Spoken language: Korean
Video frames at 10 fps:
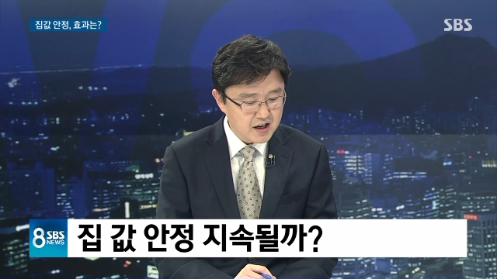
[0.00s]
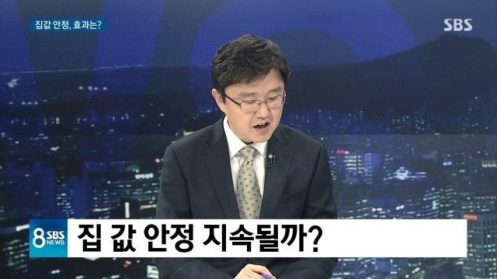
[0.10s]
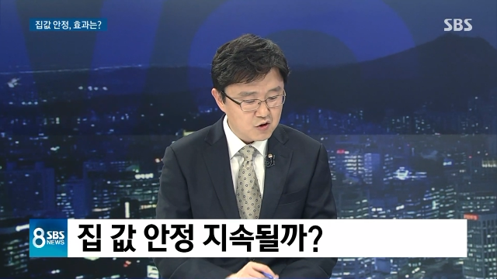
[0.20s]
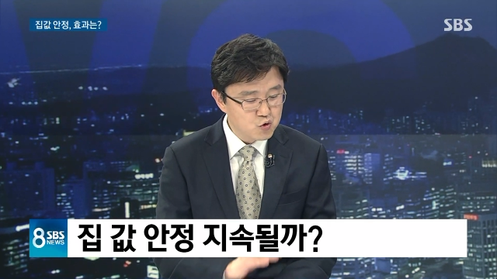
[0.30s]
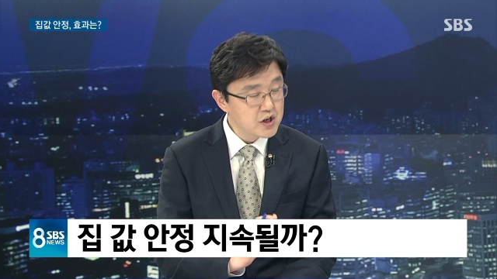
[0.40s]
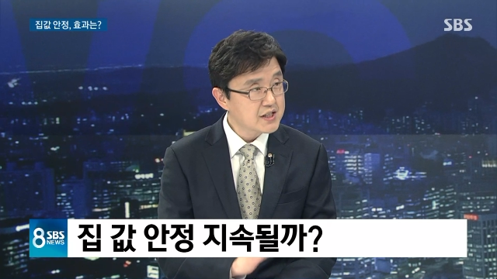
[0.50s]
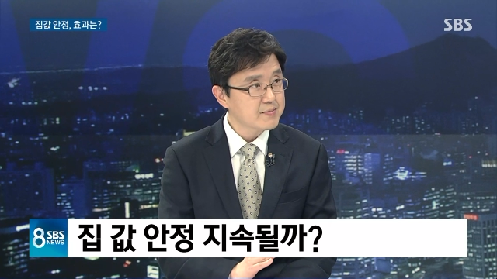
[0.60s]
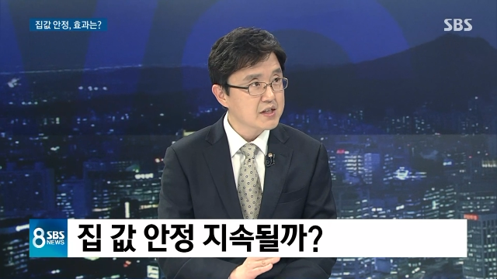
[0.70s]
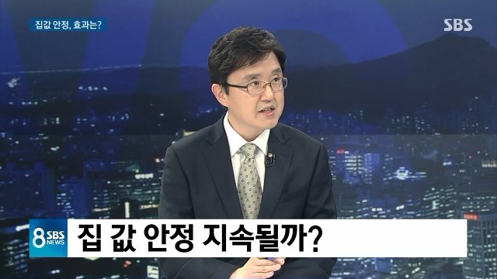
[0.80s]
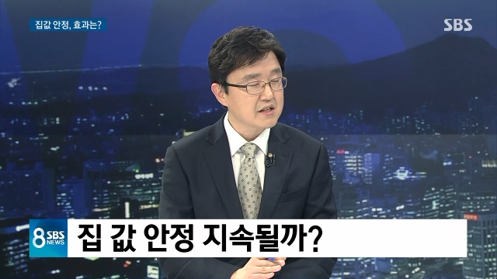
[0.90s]
9.13 어,
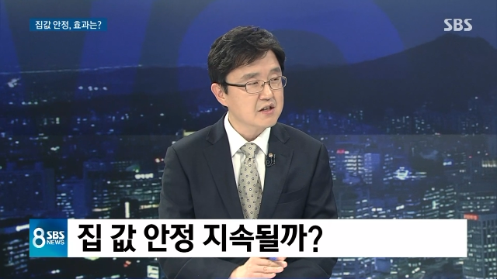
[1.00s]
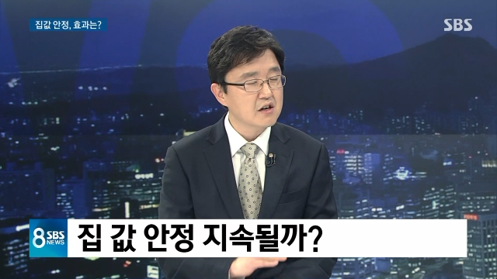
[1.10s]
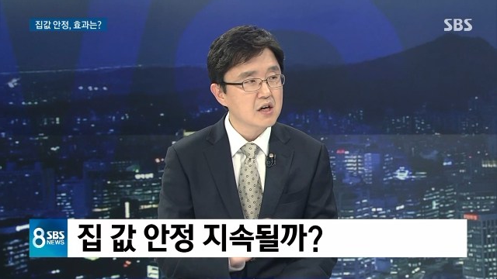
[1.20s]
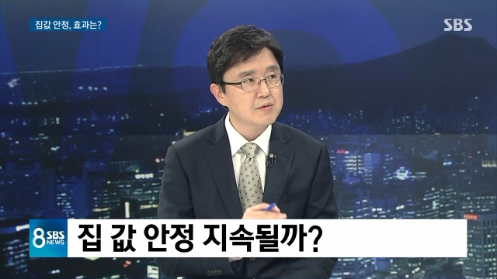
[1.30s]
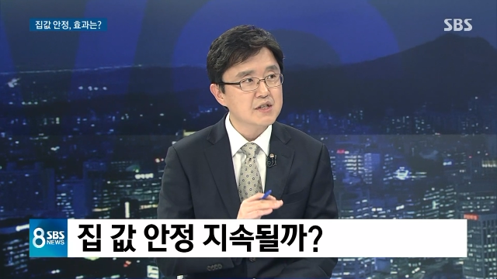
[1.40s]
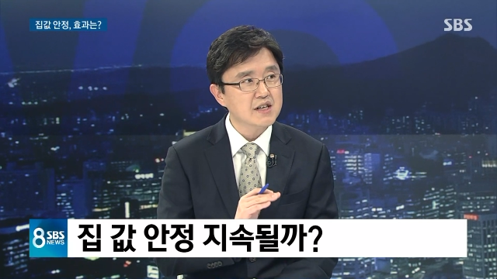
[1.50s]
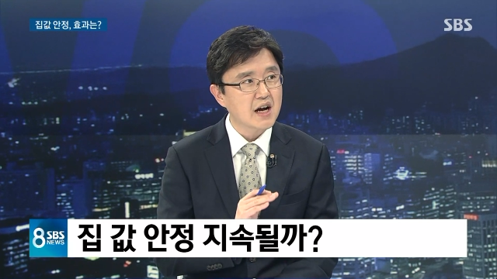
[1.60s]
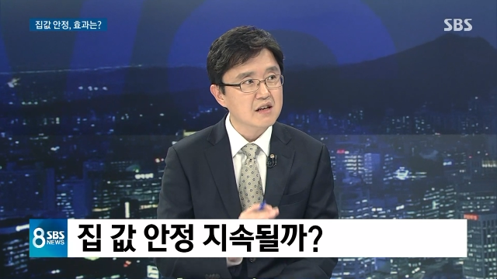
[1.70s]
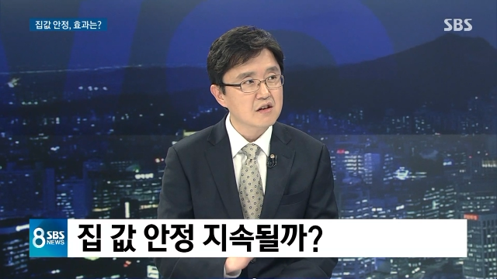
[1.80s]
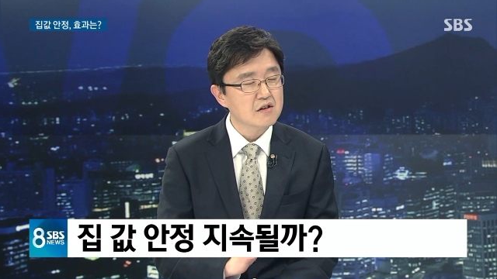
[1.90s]
대책, 전례 없이
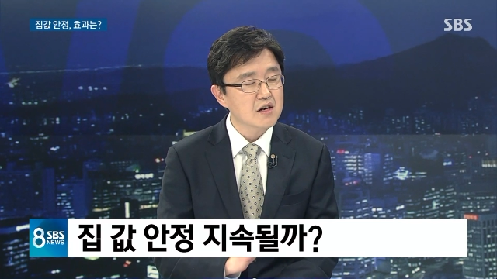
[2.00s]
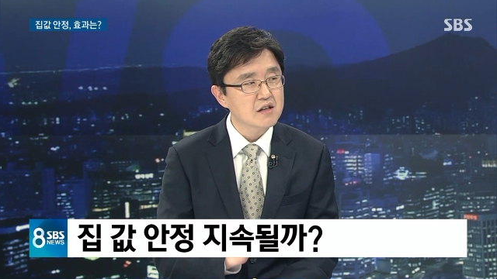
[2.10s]
강력한